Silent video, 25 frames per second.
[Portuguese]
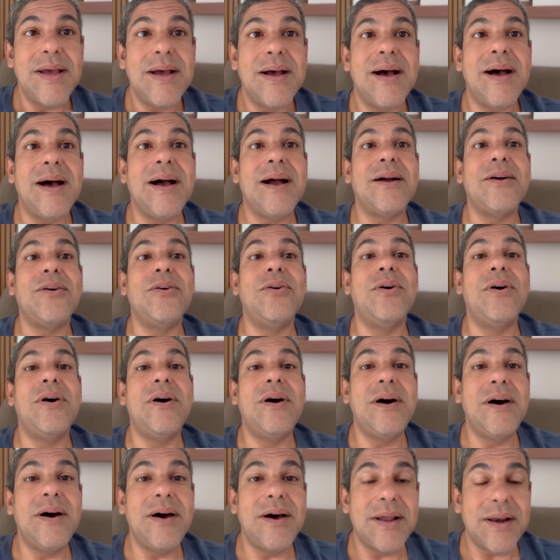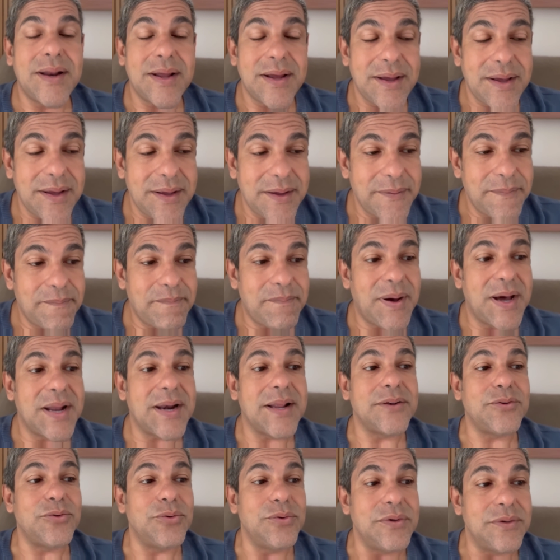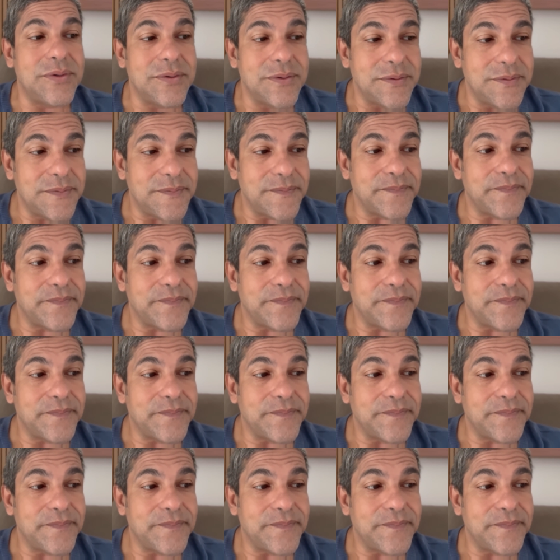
Agora para tudo.